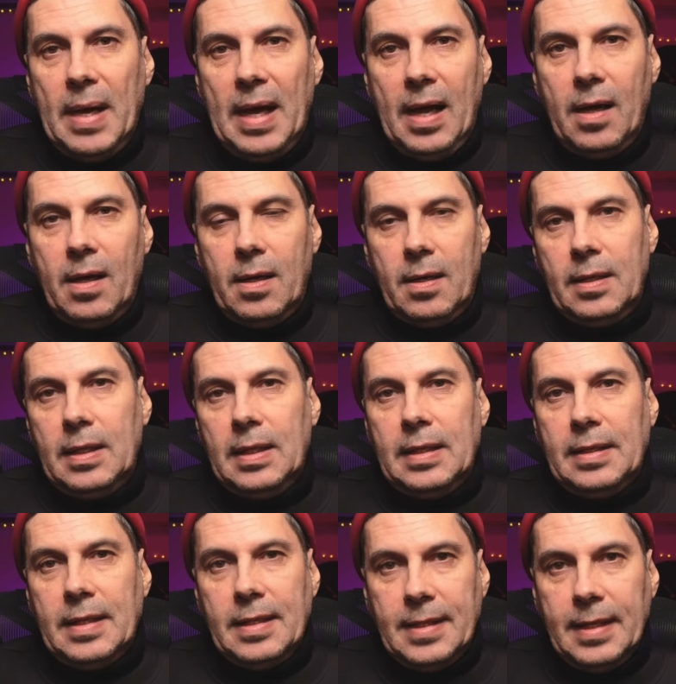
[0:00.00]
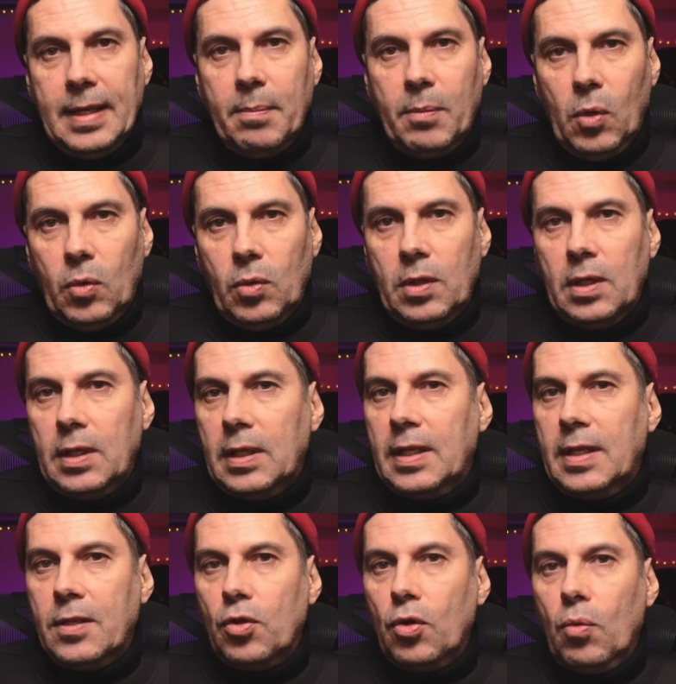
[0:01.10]
par des éléments
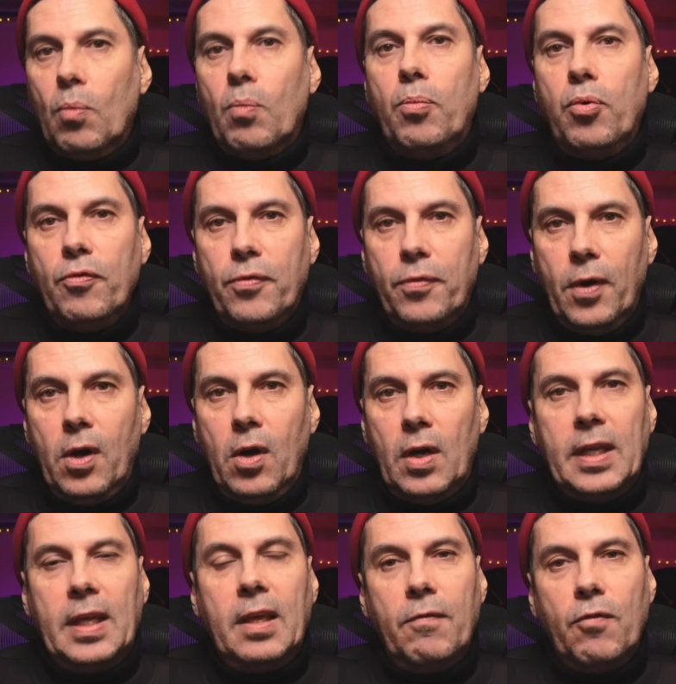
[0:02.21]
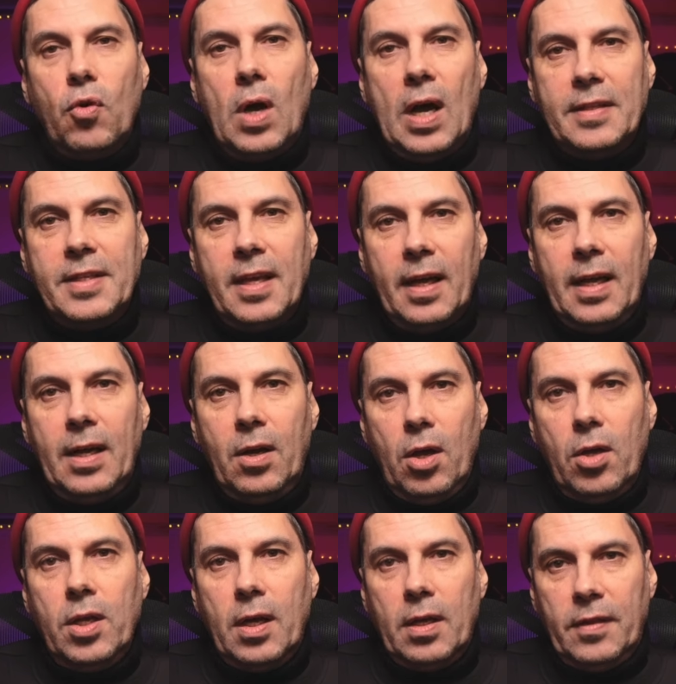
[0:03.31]
qui sont plus forts et qui vont attirer
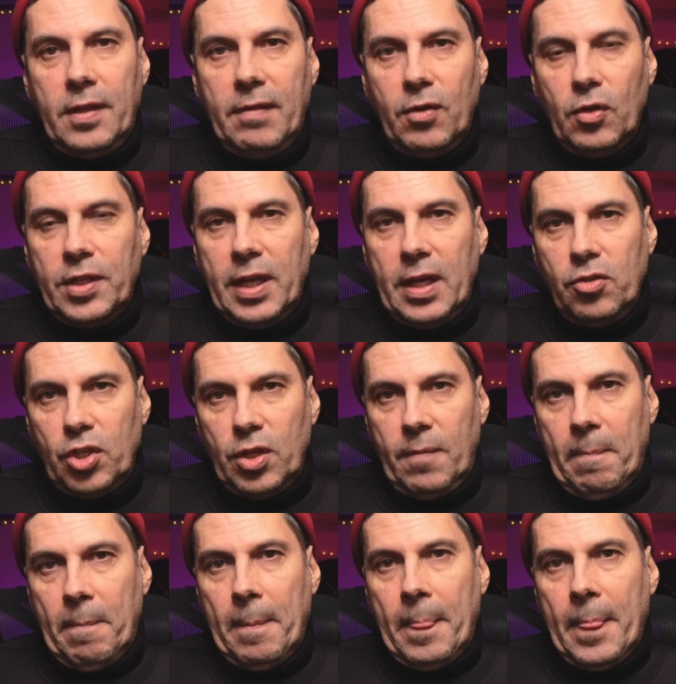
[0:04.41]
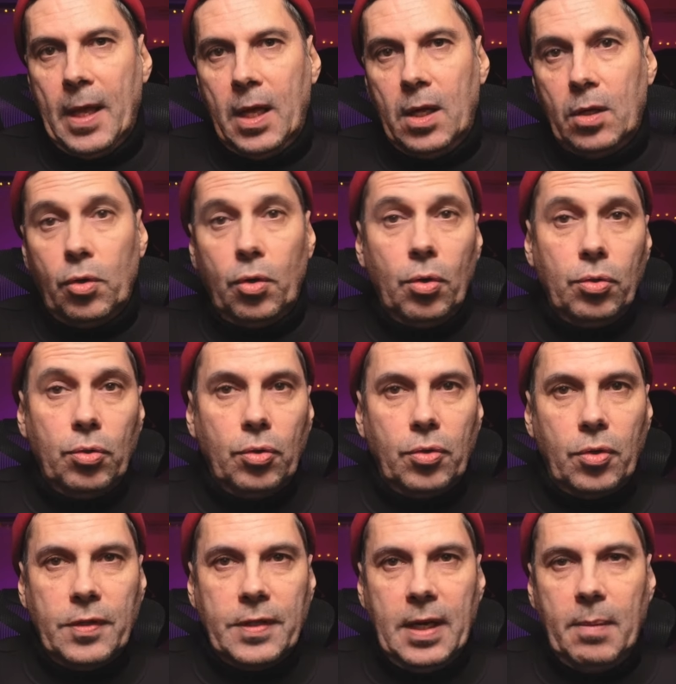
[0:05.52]
l'œil davantage que
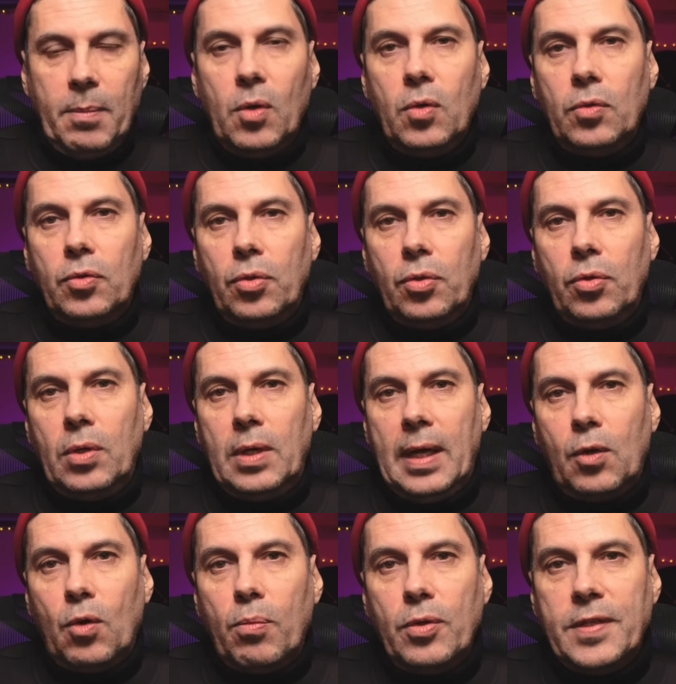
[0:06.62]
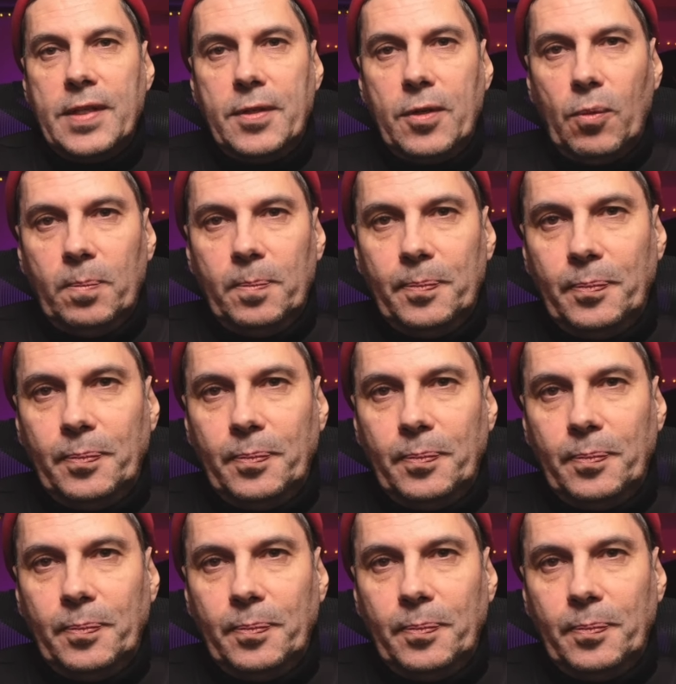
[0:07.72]
d'autres éléments de la composition.